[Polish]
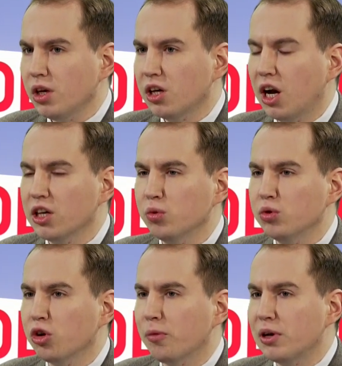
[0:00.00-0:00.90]
kraje
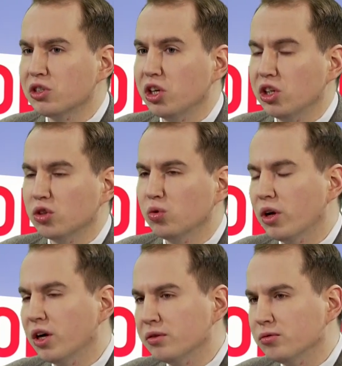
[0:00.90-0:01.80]
Unii Europejskiej,
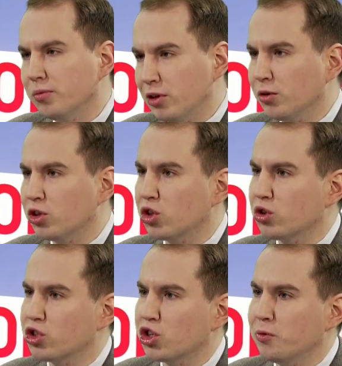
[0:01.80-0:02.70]
niektóre, pewnie jeszcze
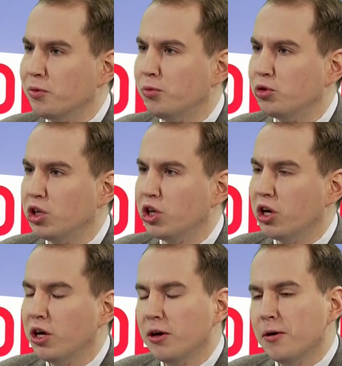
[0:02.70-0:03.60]
rozszerzymy później
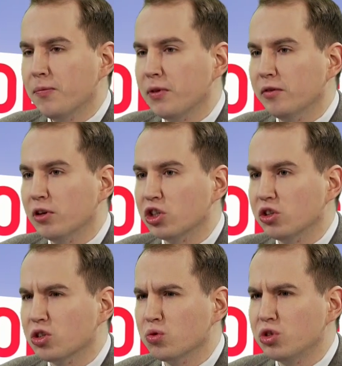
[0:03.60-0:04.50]
w naszej
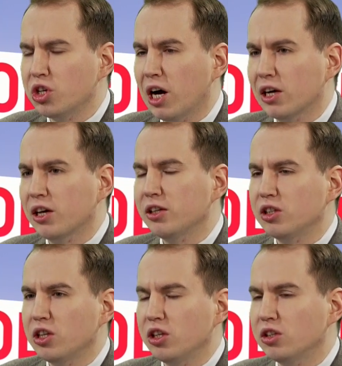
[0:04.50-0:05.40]
dyskusji,
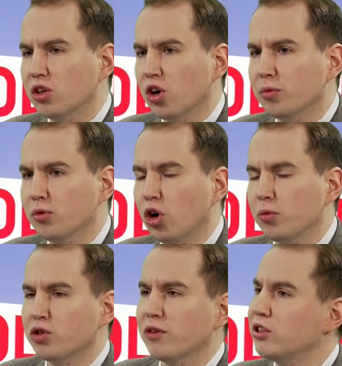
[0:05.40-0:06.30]
jakie i, i, co robią, no
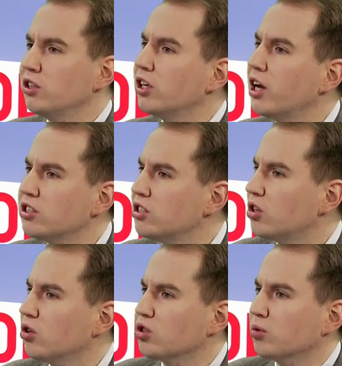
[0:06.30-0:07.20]
robią świetne interesy z
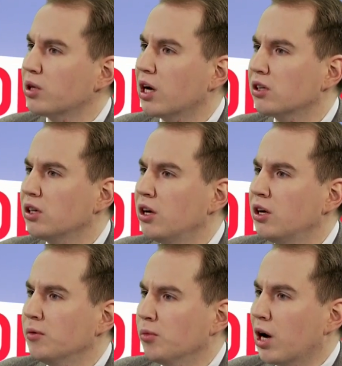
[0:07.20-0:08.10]
Rosją, tak?
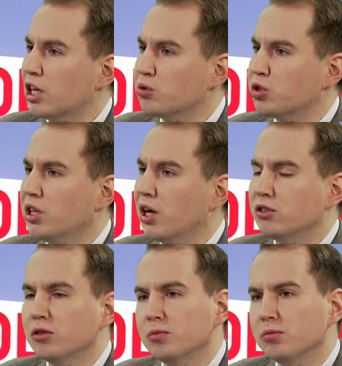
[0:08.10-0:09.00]
Bogacą się na
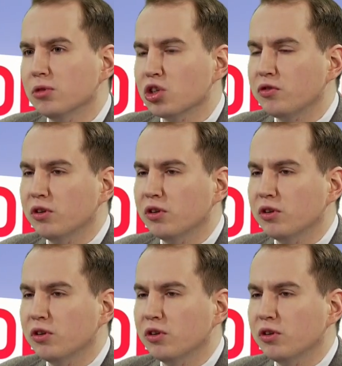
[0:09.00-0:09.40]
tym, też